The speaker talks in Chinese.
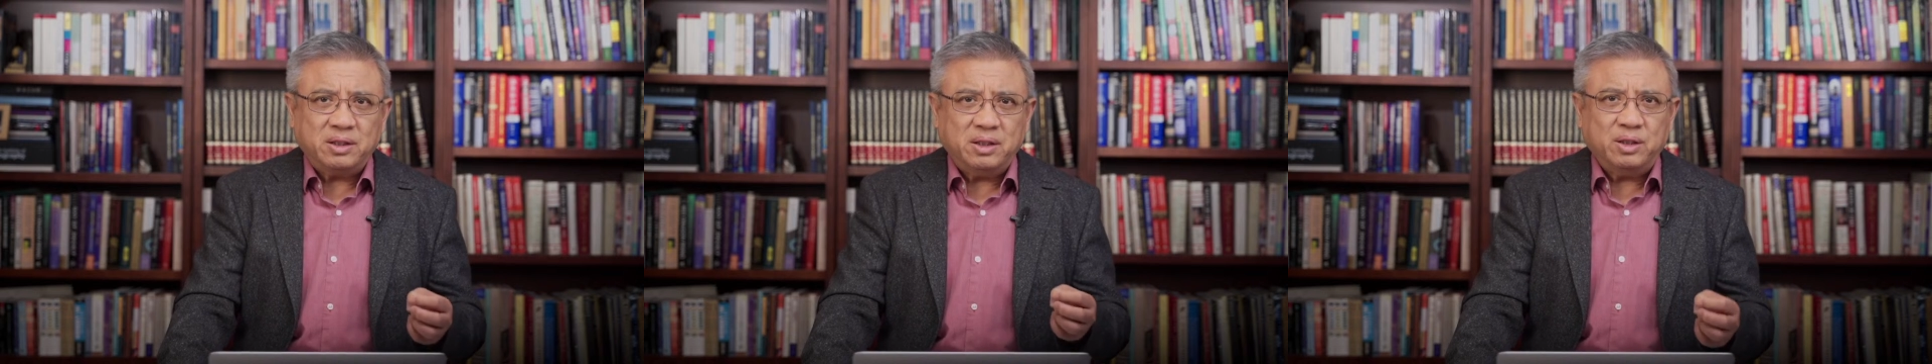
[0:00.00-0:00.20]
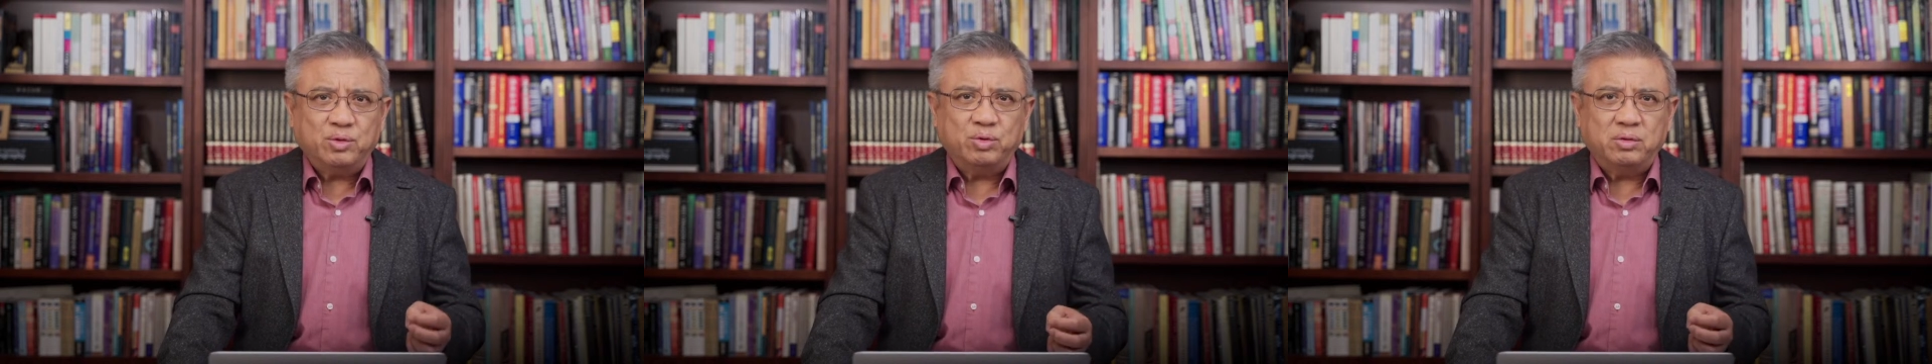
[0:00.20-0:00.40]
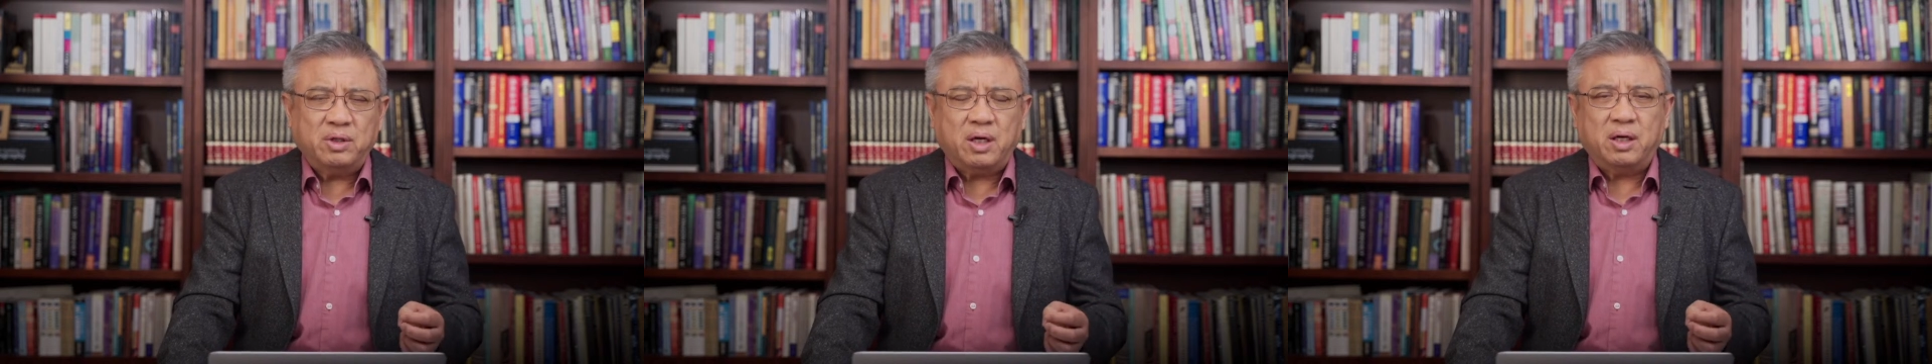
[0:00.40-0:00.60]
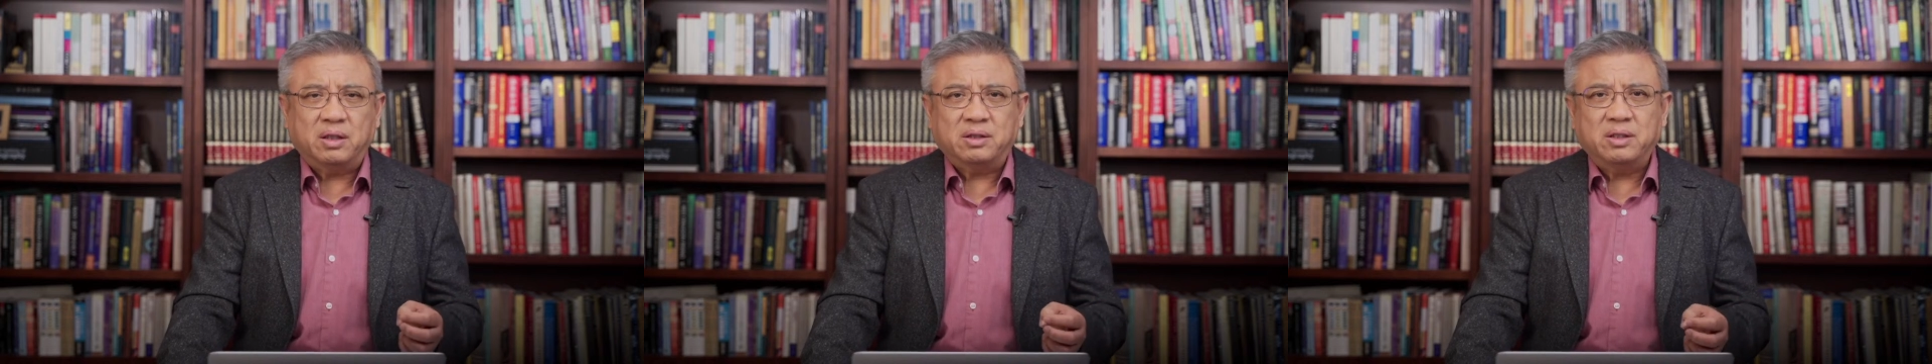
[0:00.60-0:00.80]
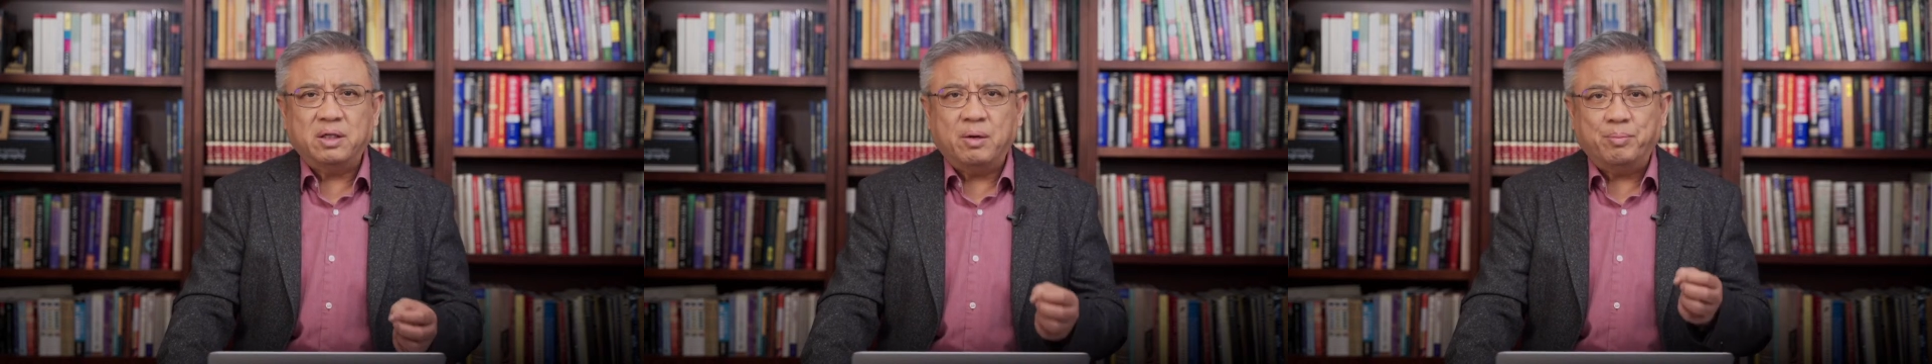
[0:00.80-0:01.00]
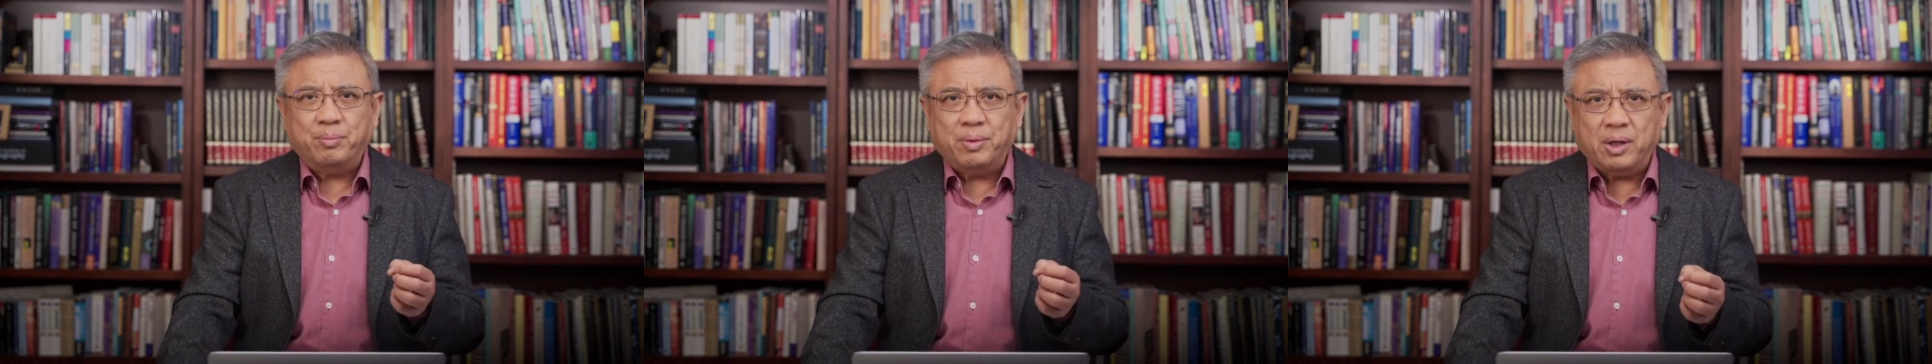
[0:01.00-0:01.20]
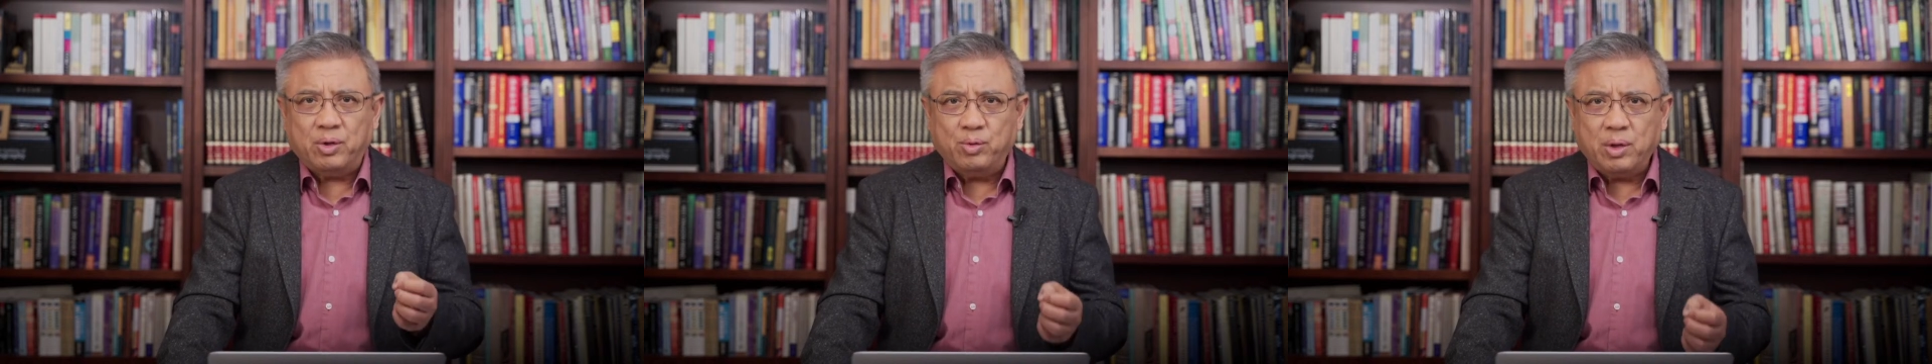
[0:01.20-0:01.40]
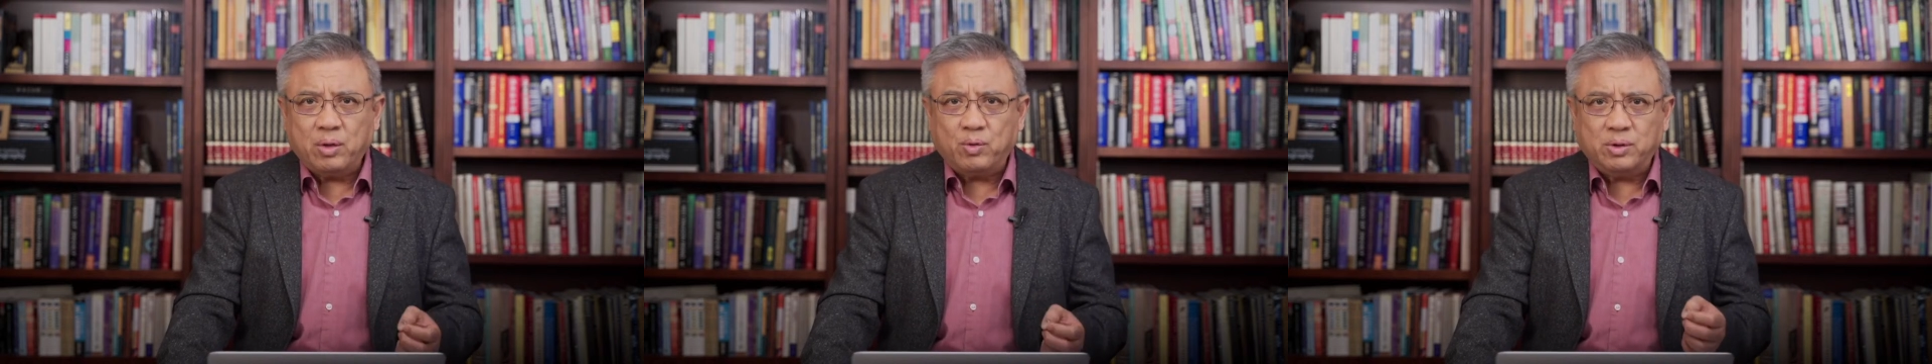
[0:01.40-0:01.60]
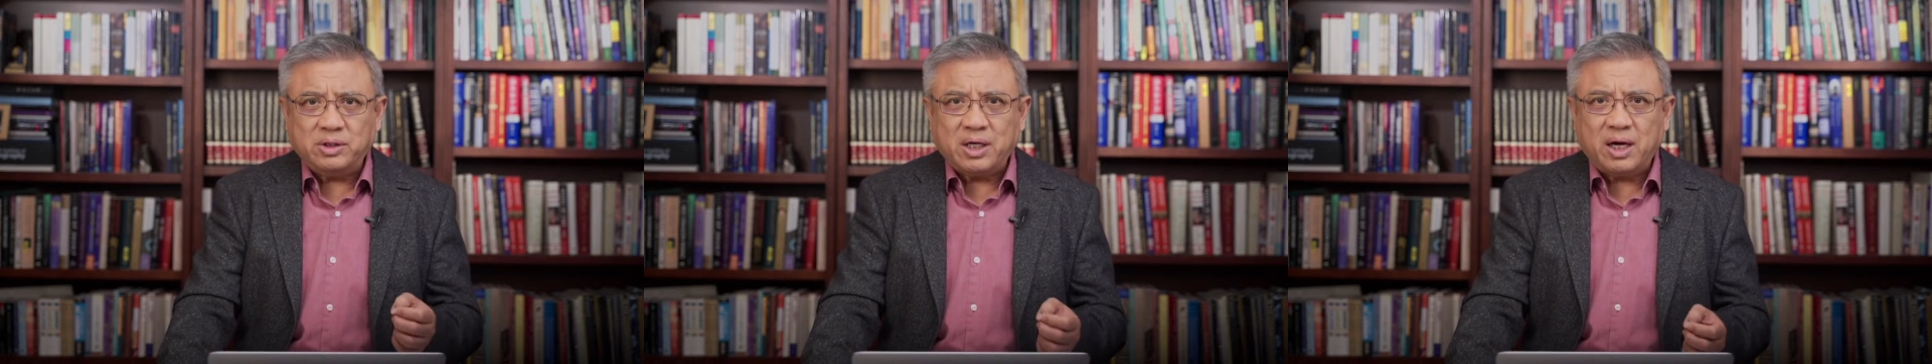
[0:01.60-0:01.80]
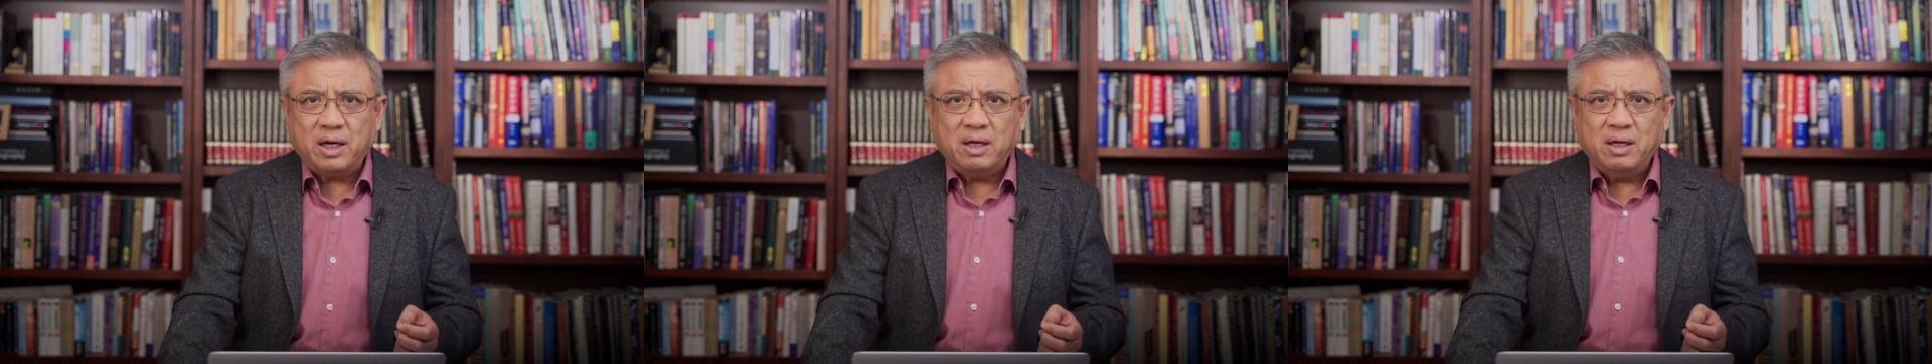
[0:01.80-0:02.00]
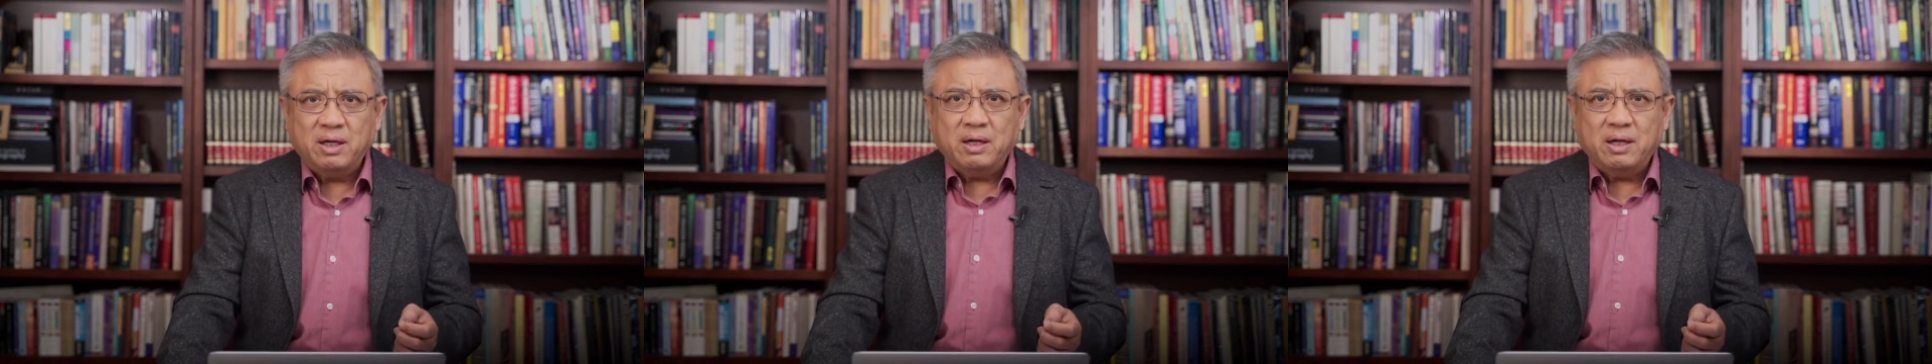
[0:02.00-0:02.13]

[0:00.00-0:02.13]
提出的哈是要北约国家